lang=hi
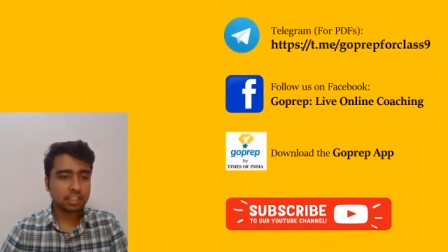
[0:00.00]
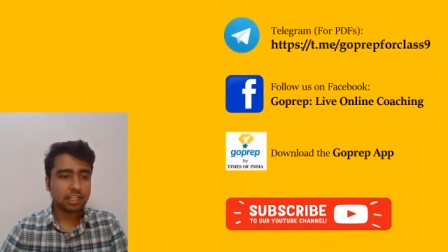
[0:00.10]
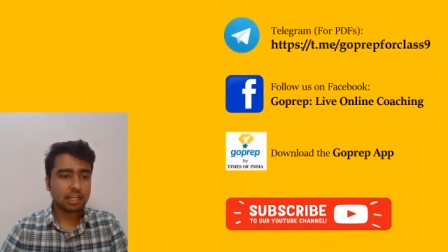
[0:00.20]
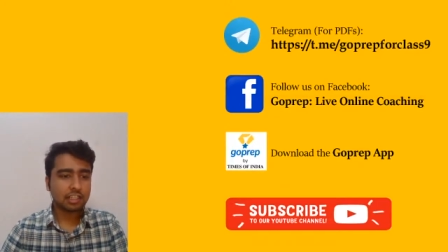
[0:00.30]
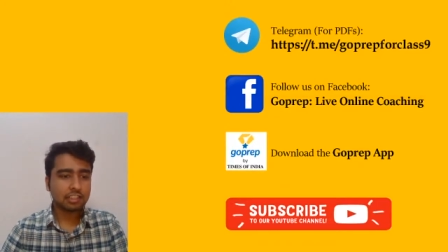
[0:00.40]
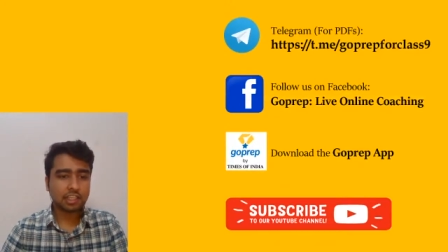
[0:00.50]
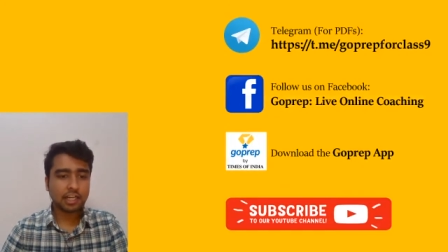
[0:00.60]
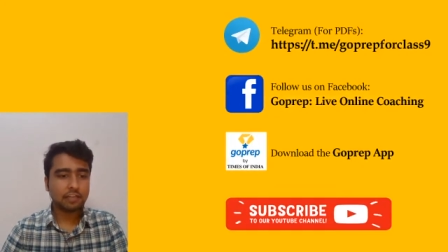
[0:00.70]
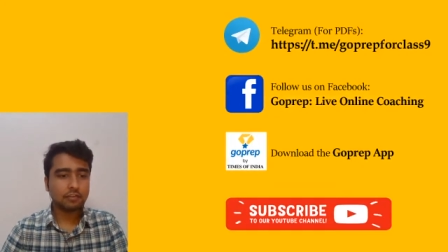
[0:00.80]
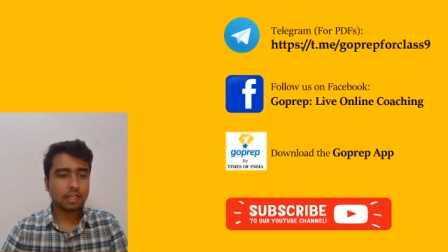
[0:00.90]
है ना इसका
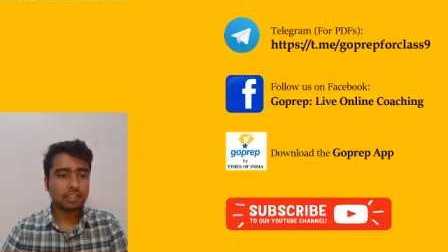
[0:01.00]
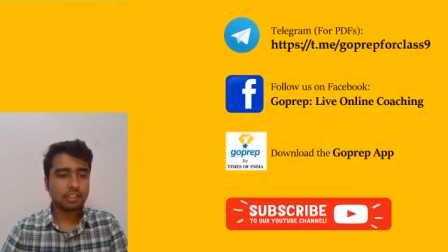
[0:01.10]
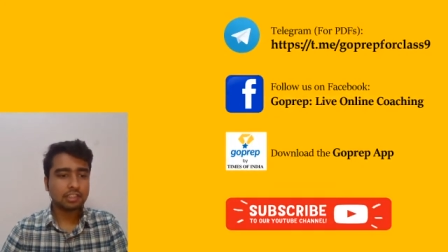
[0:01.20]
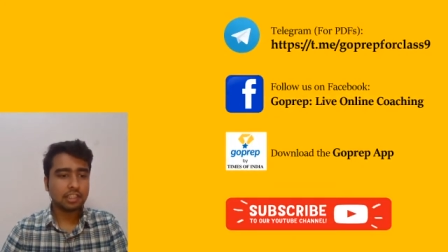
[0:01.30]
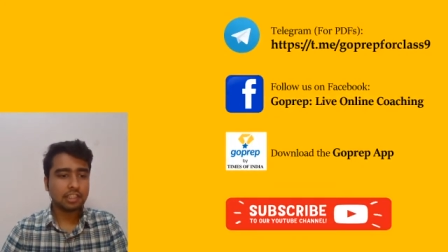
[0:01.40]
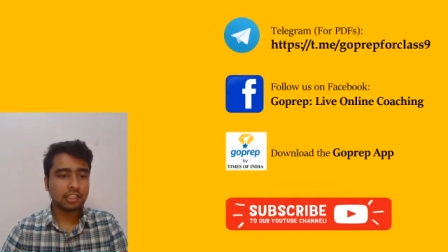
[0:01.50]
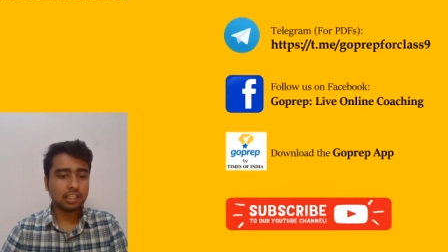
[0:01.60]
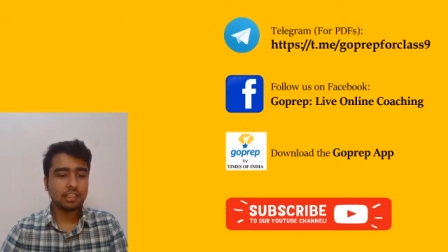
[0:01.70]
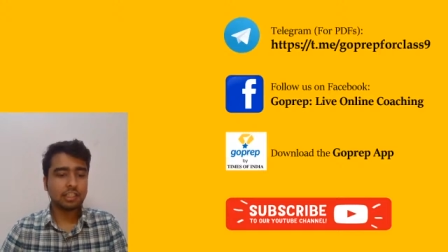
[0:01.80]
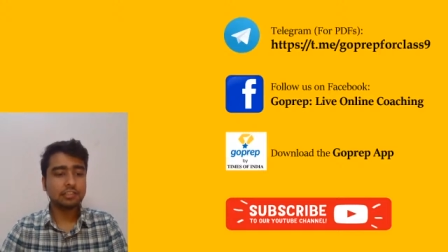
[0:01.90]
एडवांटेज लेने
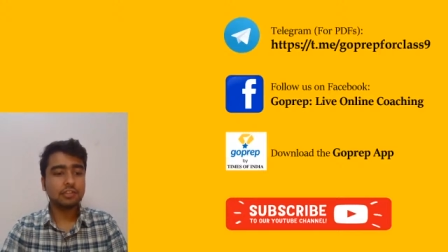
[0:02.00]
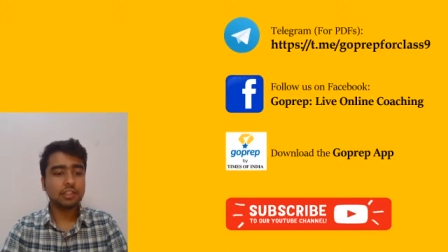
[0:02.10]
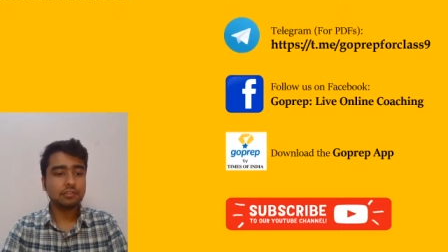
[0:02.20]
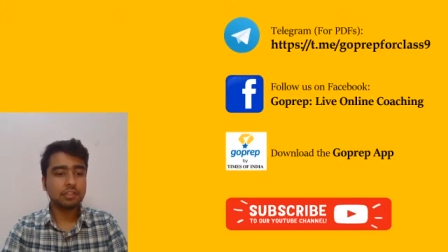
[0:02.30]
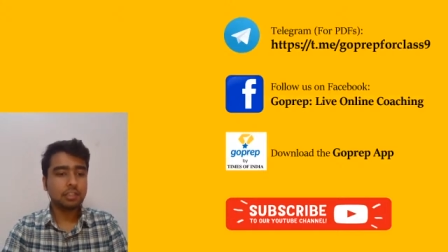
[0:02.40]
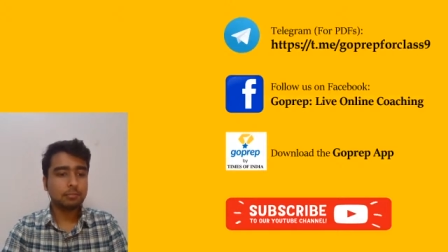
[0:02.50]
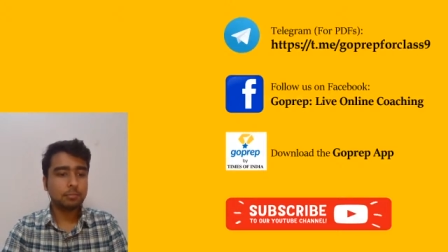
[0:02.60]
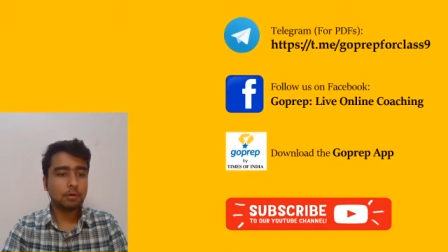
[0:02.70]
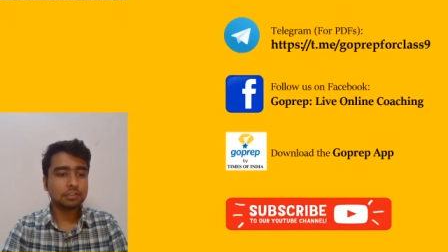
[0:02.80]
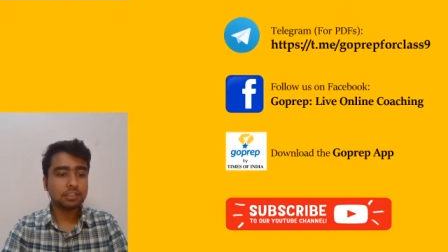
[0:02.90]
के लिए इट्स वेरी वेरी
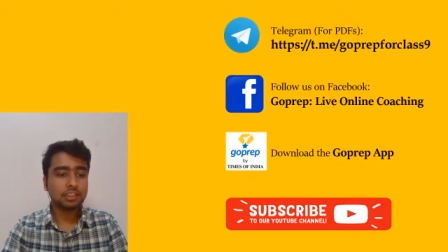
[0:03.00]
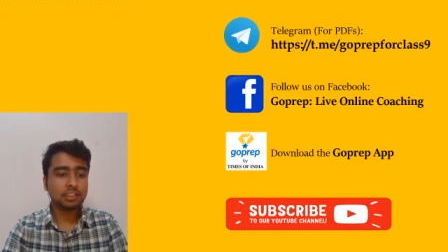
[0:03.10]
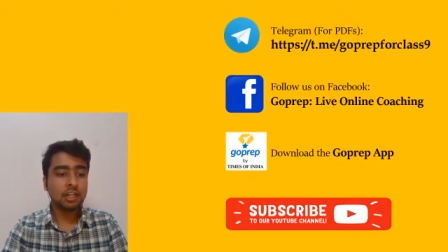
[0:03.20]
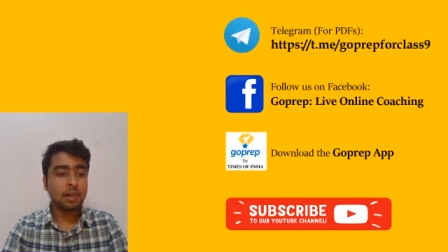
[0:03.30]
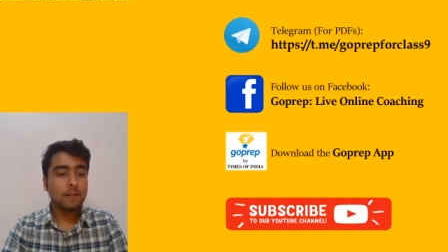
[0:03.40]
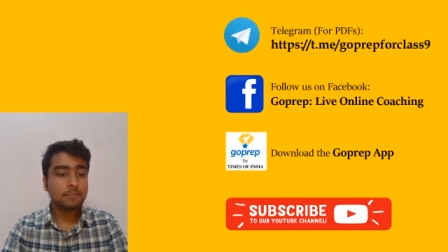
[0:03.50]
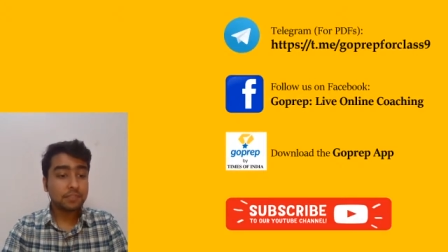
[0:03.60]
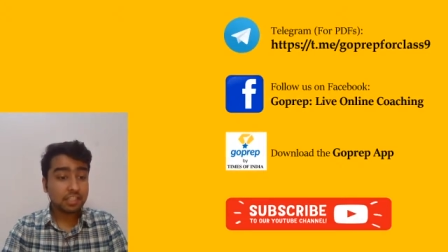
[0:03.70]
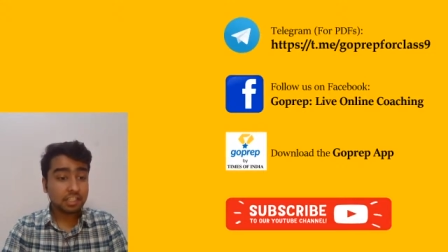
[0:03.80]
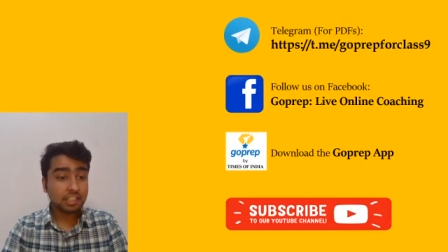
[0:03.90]
इंपॉर्टेंट
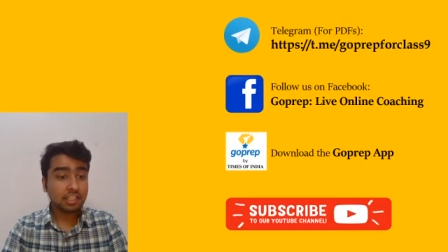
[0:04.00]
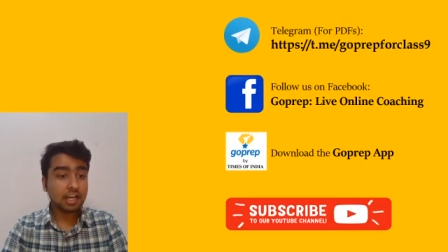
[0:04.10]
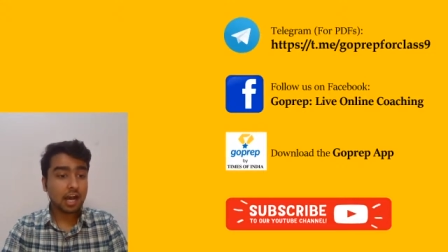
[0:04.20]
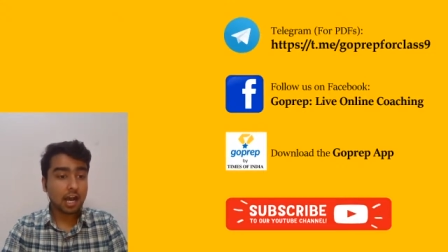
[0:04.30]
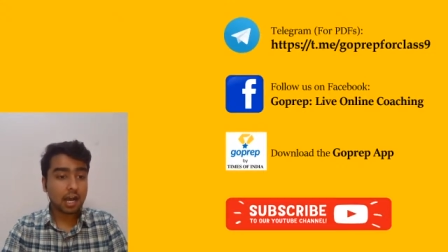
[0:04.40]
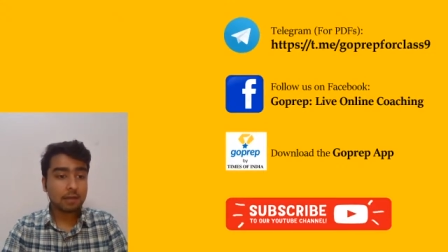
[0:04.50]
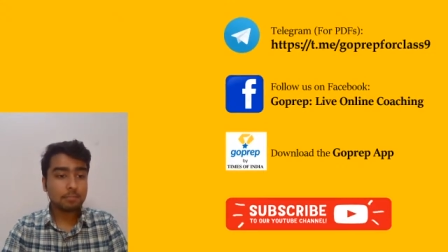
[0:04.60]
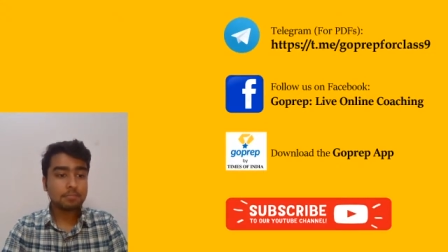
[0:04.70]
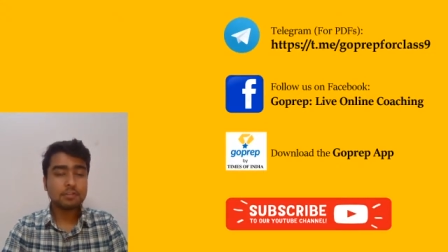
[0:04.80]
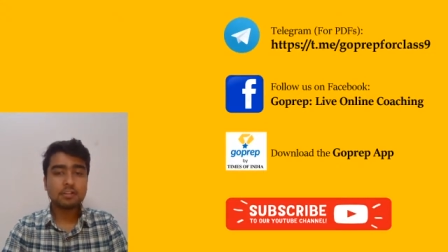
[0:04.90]
कि
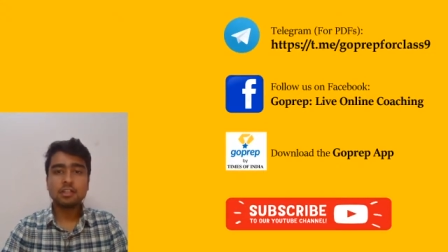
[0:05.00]
आप